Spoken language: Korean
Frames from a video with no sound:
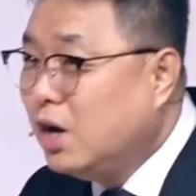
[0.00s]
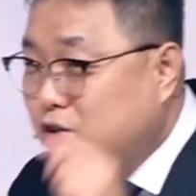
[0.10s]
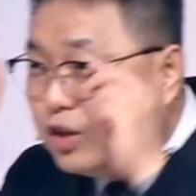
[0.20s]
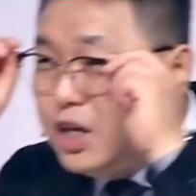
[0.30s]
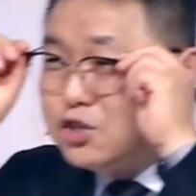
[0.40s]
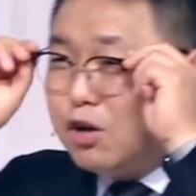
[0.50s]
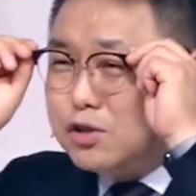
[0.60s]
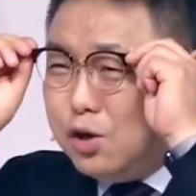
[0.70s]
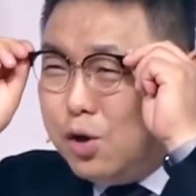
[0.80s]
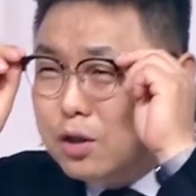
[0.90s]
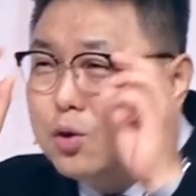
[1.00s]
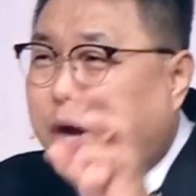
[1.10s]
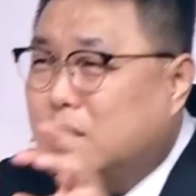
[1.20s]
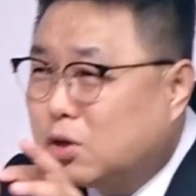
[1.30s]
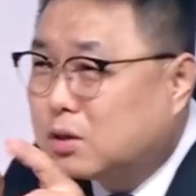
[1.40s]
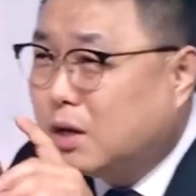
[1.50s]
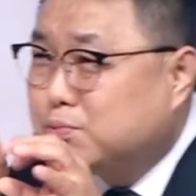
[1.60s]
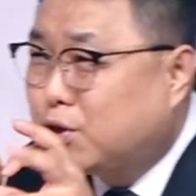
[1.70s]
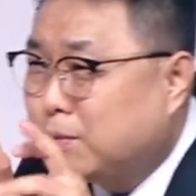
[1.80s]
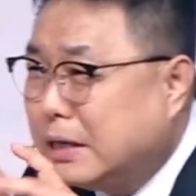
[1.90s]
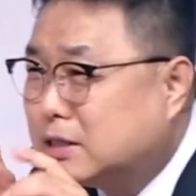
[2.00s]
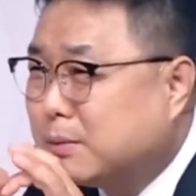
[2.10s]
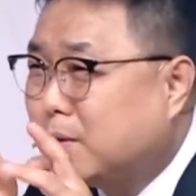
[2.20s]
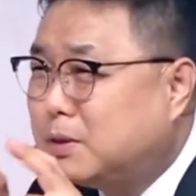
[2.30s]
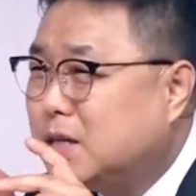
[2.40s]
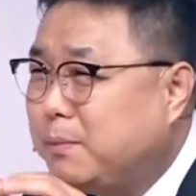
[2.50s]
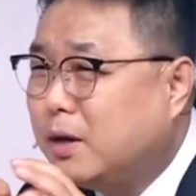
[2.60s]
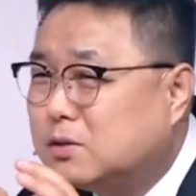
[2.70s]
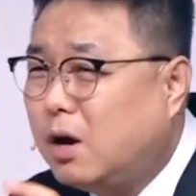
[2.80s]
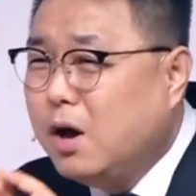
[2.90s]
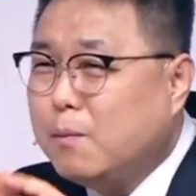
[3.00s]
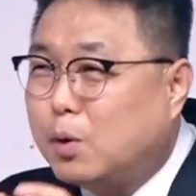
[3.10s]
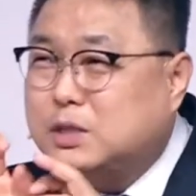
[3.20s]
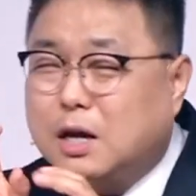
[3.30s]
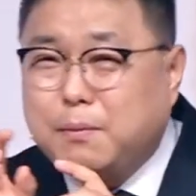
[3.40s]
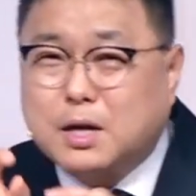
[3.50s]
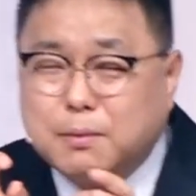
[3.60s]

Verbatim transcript: 저는 2007년도 개척 때부터 말씀 그럼 들으면서 목사님의 그